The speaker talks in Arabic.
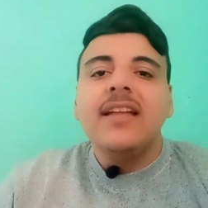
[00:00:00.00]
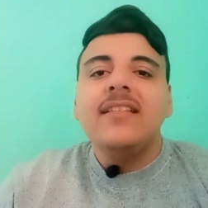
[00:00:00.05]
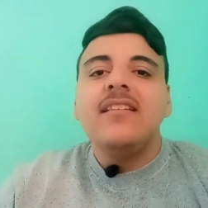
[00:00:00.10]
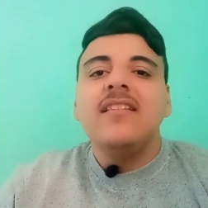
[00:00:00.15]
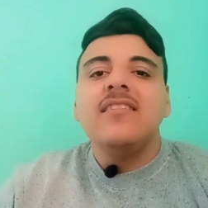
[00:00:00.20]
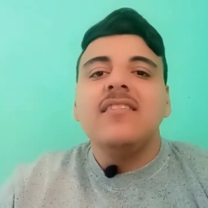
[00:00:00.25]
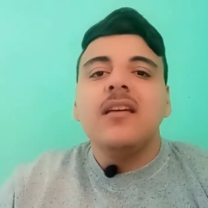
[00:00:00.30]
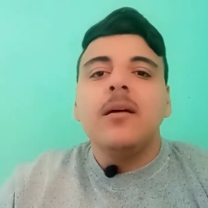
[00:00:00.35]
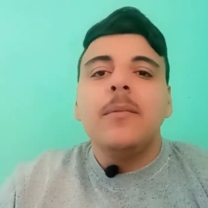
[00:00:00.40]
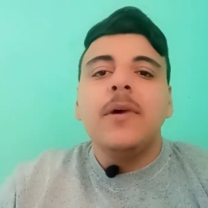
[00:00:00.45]
نادي
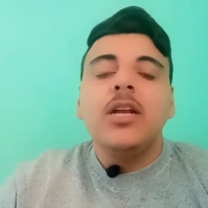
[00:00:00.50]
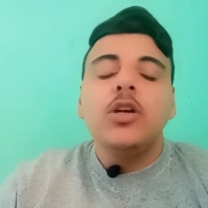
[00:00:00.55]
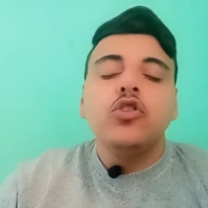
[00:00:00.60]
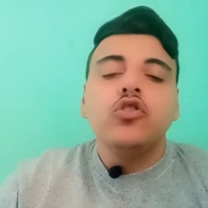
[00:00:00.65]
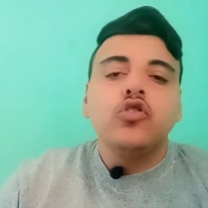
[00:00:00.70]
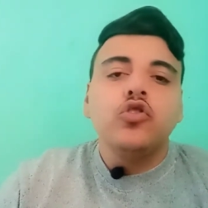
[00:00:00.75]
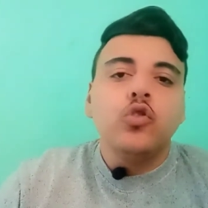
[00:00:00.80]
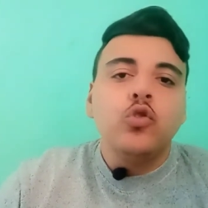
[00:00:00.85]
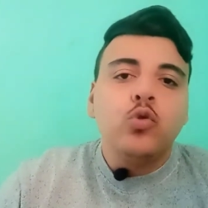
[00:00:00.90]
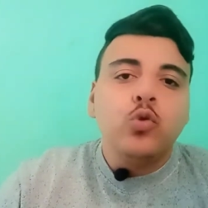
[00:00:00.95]

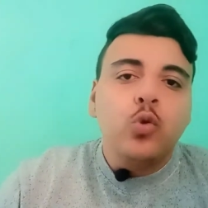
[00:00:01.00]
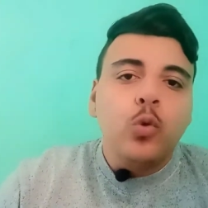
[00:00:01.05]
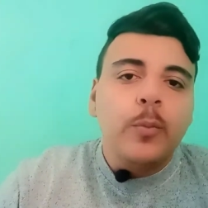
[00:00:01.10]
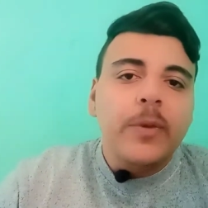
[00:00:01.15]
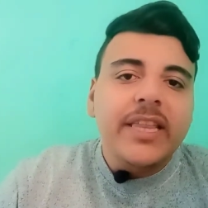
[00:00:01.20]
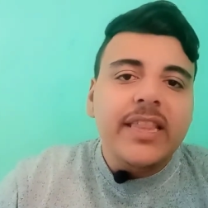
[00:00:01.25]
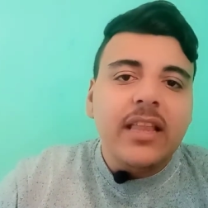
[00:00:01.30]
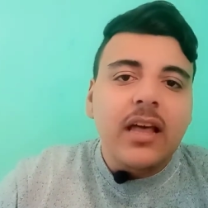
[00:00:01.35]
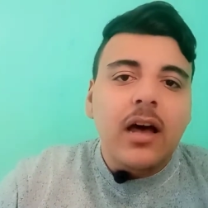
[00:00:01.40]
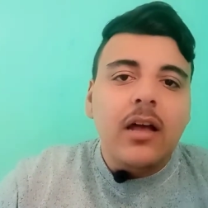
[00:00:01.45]
الزمالك
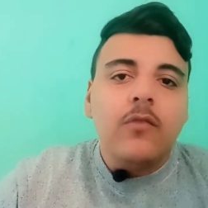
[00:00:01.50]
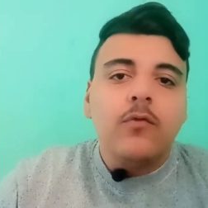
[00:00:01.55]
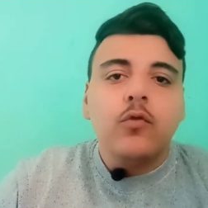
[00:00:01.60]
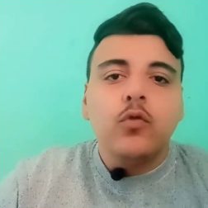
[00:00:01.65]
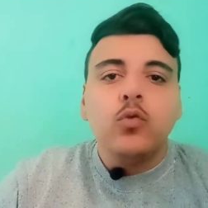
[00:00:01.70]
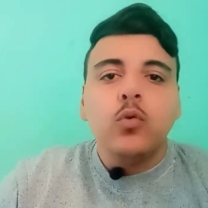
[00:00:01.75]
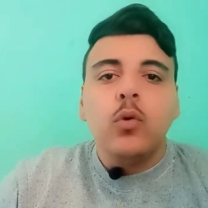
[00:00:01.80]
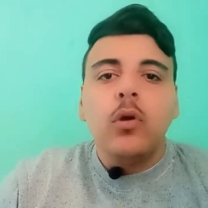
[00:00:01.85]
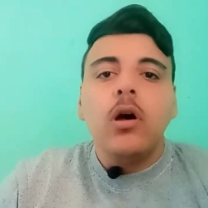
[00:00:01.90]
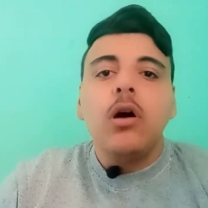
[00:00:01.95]
600
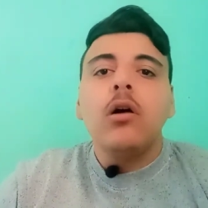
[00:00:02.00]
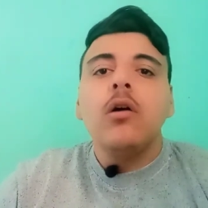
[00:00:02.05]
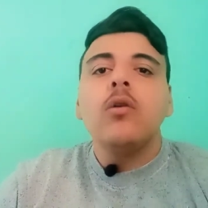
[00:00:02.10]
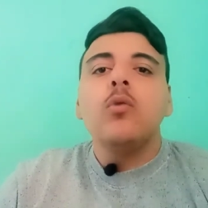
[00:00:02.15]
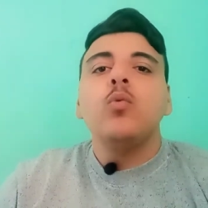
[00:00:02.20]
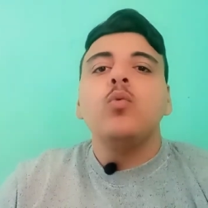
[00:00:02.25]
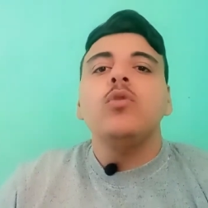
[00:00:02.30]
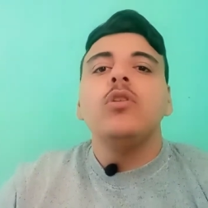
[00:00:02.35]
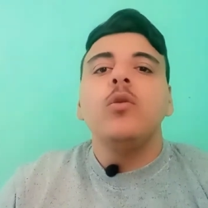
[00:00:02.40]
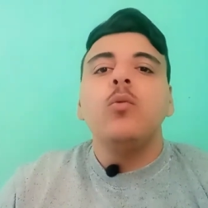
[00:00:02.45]
ألف
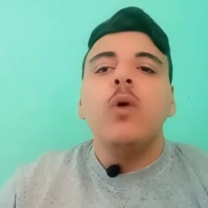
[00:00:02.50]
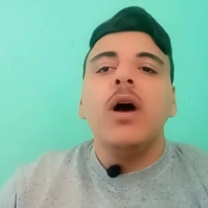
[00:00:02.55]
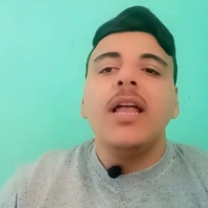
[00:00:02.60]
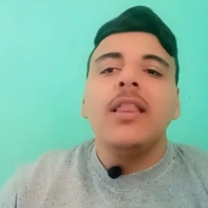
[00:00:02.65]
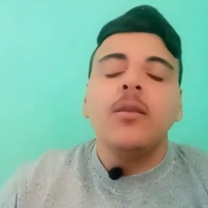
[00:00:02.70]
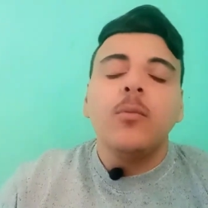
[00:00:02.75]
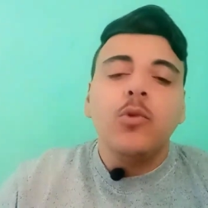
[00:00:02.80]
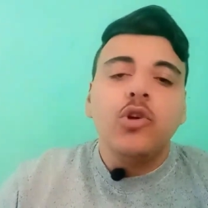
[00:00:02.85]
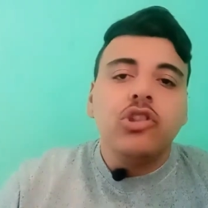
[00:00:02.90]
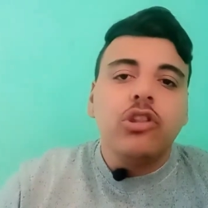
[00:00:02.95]
دولار
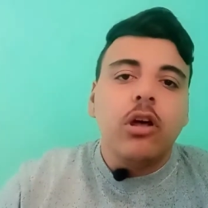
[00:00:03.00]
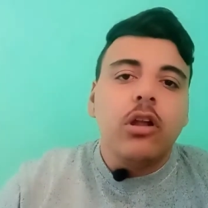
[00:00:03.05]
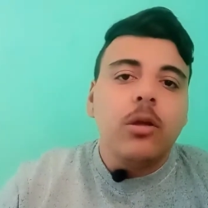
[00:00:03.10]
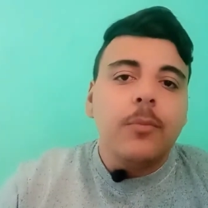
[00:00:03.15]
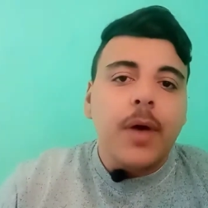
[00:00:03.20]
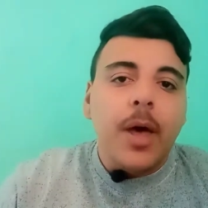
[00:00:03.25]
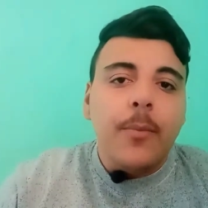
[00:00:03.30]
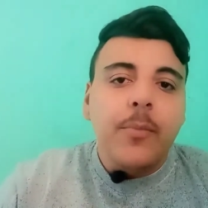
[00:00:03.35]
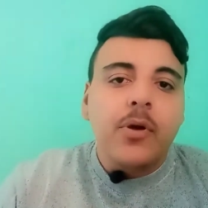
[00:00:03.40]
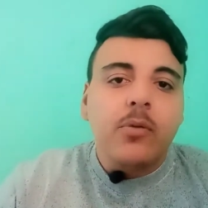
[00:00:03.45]
ودلوقتي
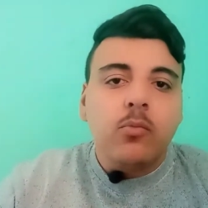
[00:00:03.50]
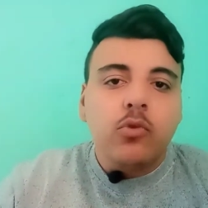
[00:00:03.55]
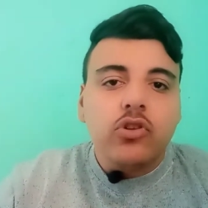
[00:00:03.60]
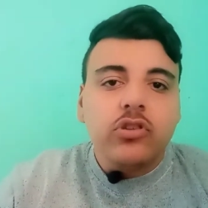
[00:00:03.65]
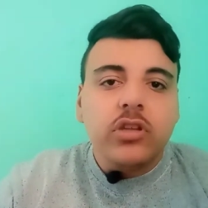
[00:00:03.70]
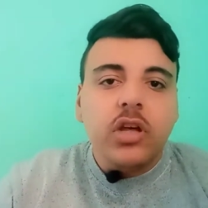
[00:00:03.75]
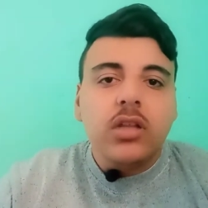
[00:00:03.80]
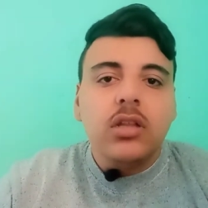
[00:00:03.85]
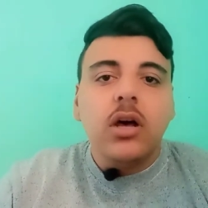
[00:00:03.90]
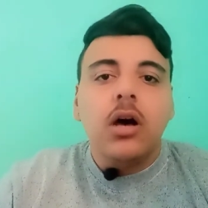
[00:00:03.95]
بيطالب أمير
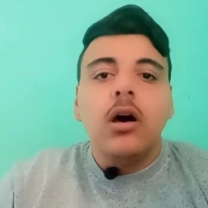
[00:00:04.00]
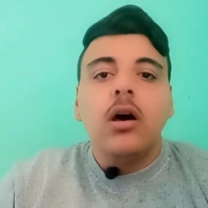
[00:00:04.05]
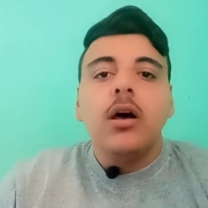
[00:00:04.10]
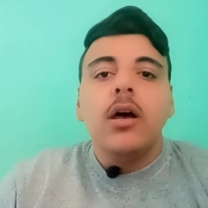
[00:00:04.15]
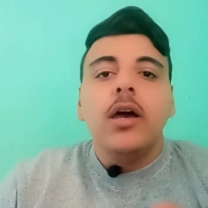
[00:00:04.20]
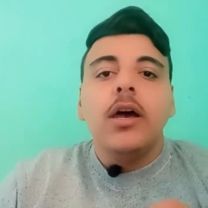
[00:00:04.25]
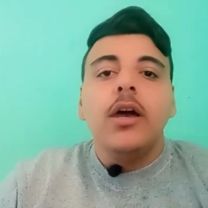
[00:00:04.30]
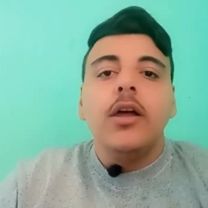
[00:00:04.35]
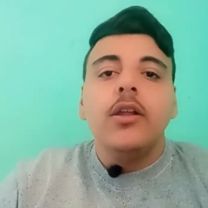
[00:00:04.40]
مرتضى